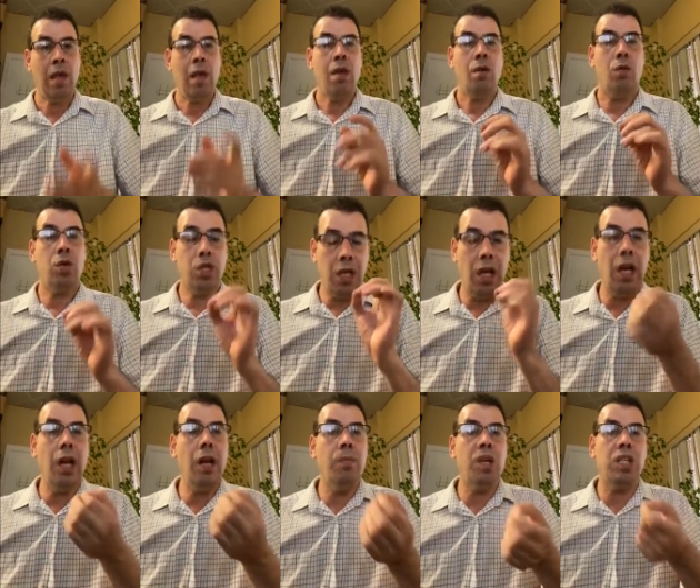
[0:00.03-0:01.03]
والشكل
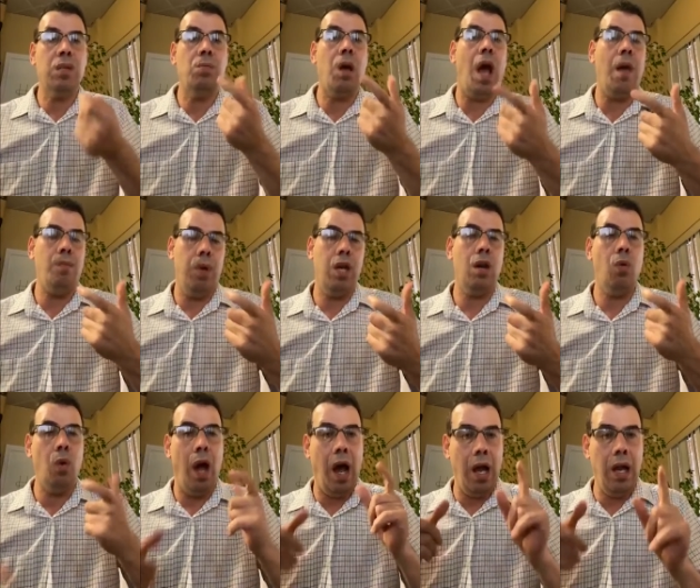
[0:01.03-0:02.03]
اللي بس بحب
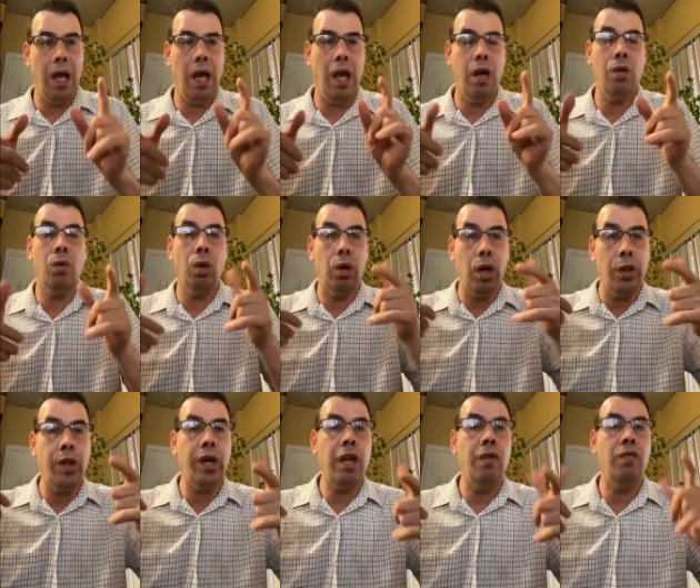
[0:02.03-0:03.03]
انوه عليها انه
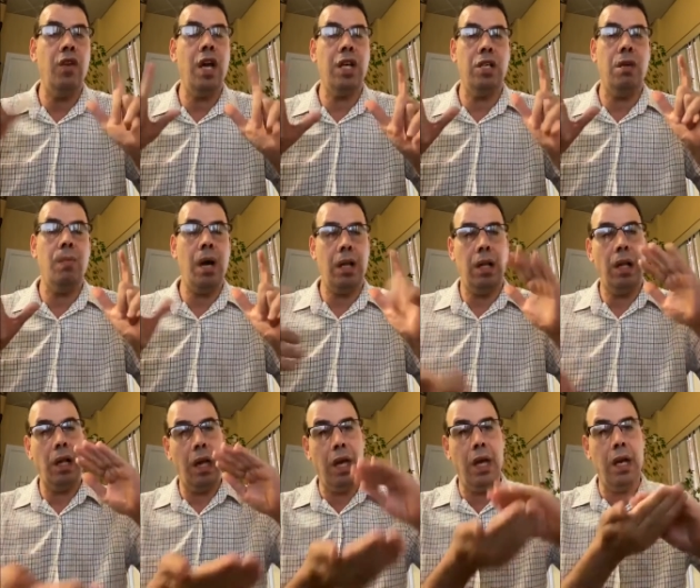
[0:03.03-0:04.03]
الغضاريف يا جماعه
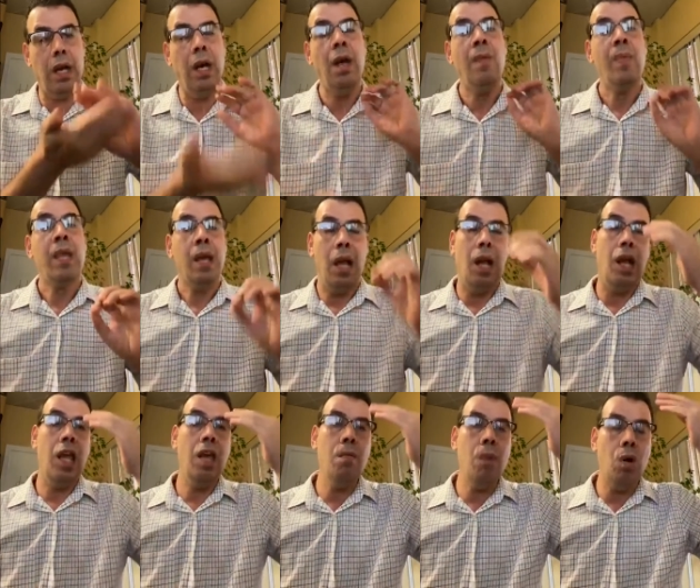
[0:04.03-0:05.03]
الخير
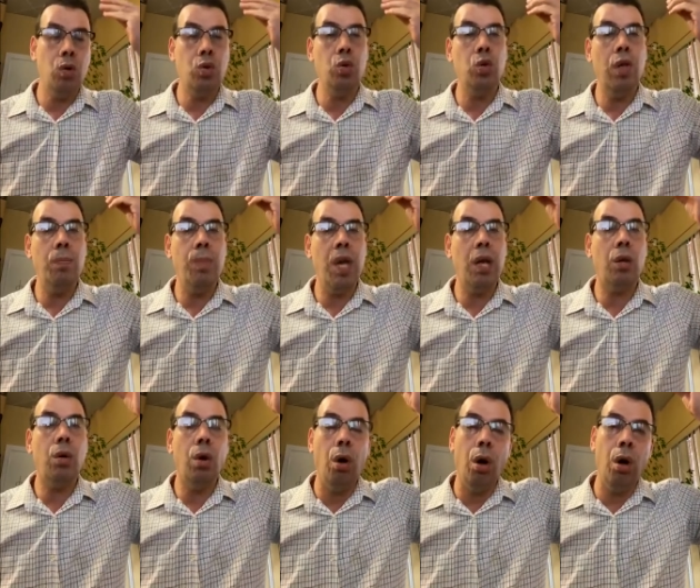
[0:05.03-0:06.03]
اللي هي موجوده بين
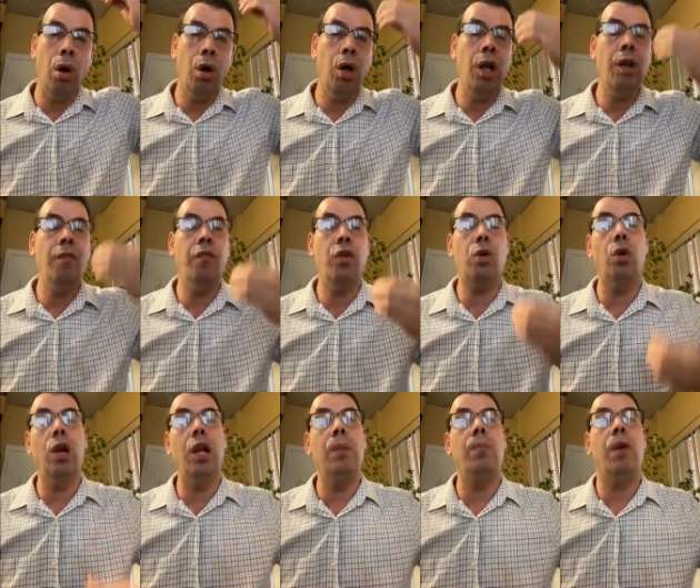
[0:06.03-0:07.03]
كل في
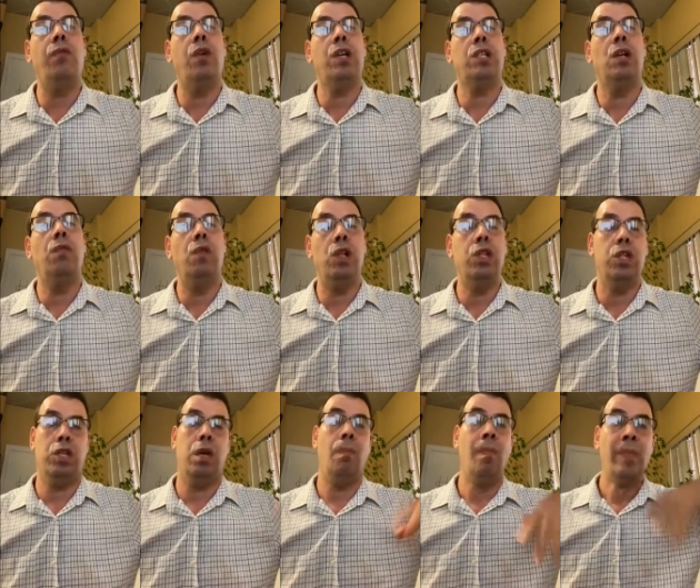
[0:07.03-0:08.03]
كل المفاصل في
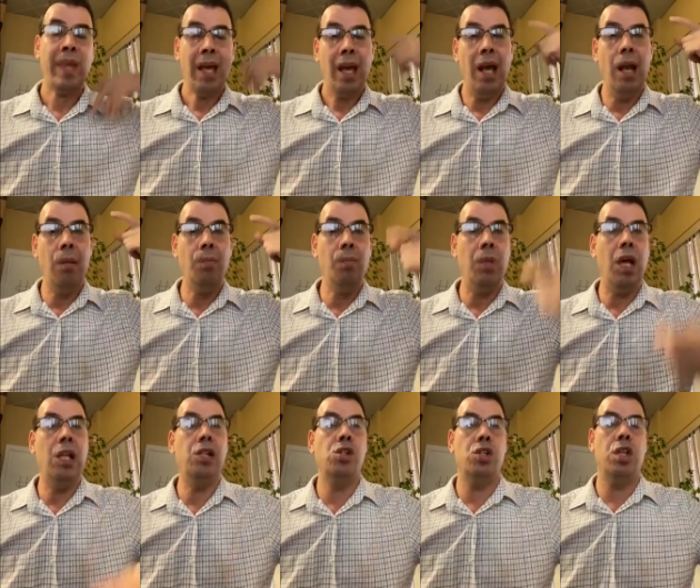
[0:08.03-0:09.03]
الجسم
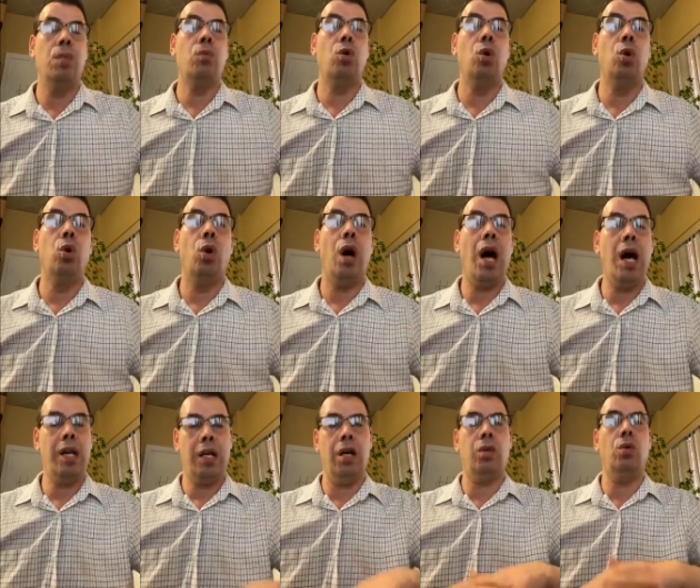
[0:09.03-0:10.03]
الجسم كله
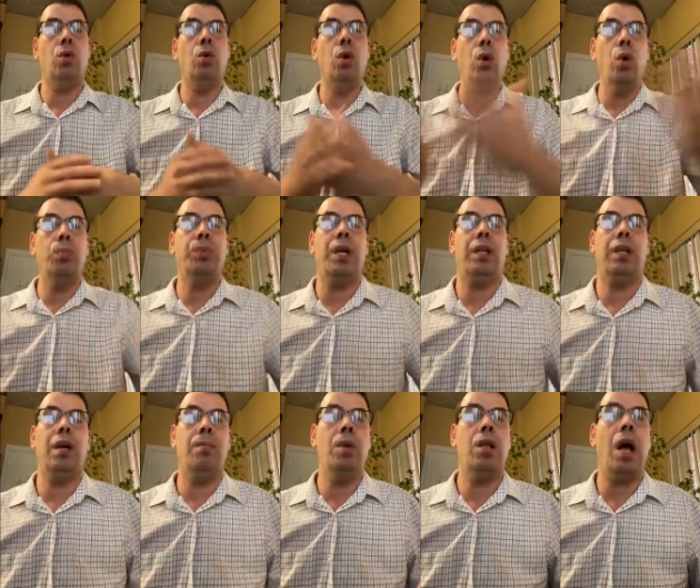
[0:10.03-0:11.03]
حركته كله
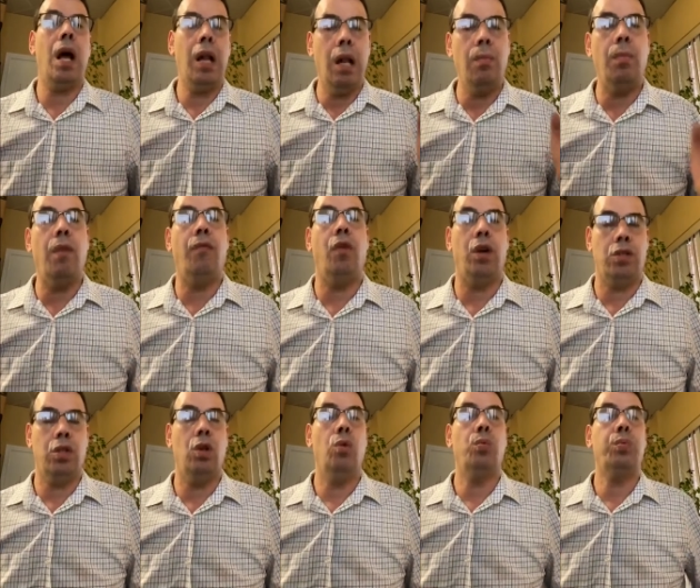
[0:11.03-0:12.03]
بتعتمد على
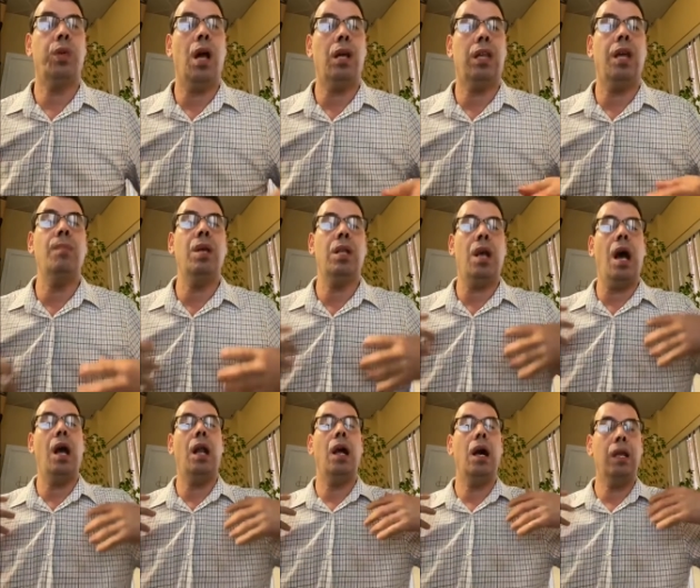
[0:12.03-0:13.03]
المفاصل وبتعتمد
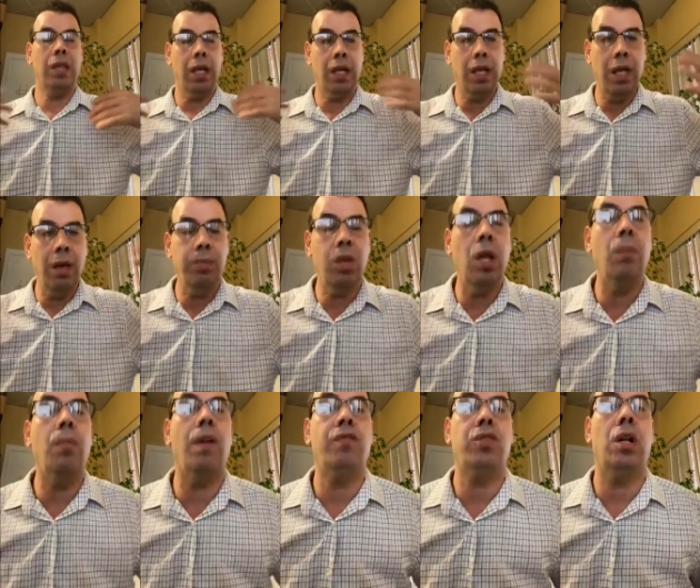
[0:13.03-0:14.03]
على تركيبه
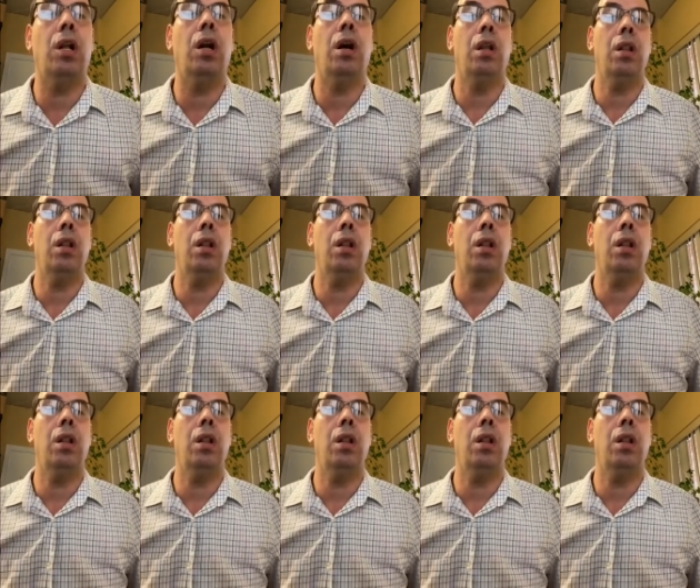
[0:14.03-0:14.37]
المفصل هذا